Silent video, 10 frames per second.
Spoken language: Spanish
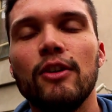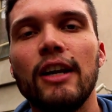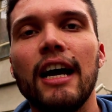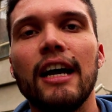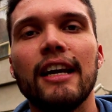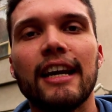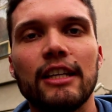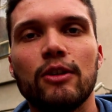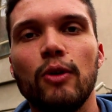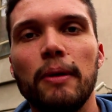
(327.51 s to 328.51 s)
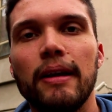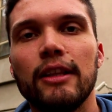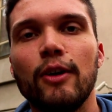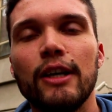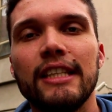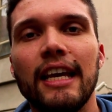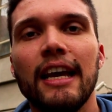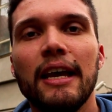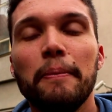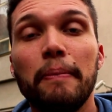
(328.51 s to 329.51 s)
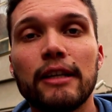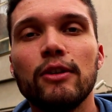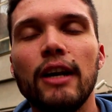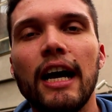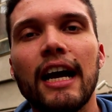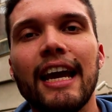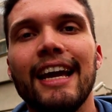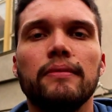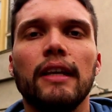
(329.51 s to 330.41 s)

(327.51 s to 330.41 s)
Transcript: un redescubrimiento de este personaje.